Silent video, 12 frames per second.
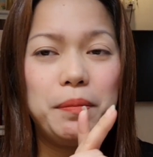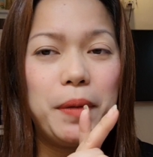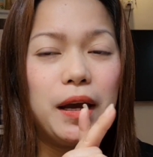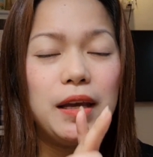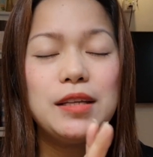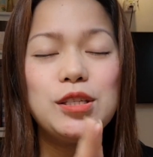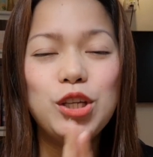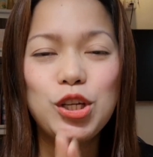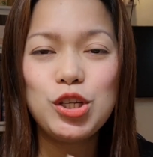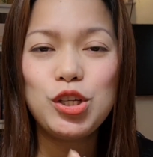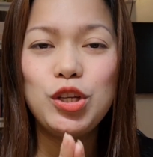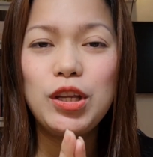
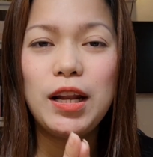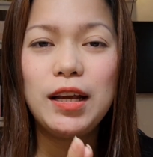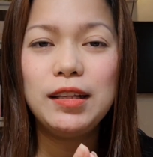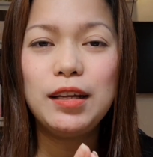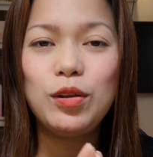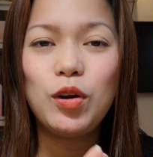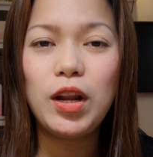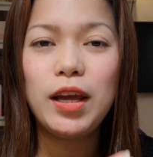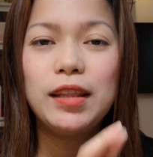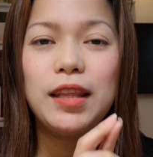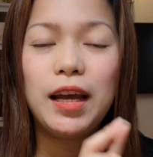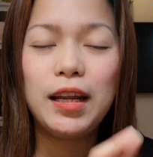Paki-search nyo na lang din
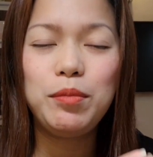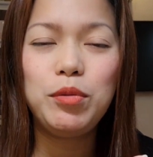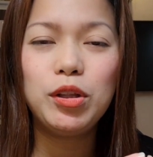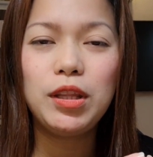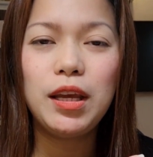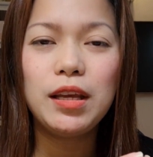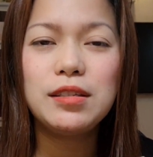ulit, Honey Beauty.